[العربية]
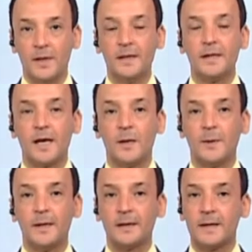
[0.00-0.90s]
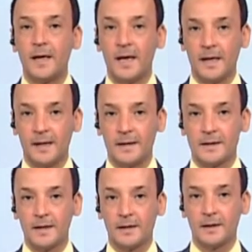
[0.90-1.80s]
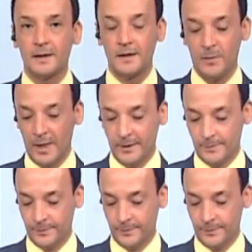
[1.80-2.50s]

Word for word: الانتخابات الرئاسية القادمة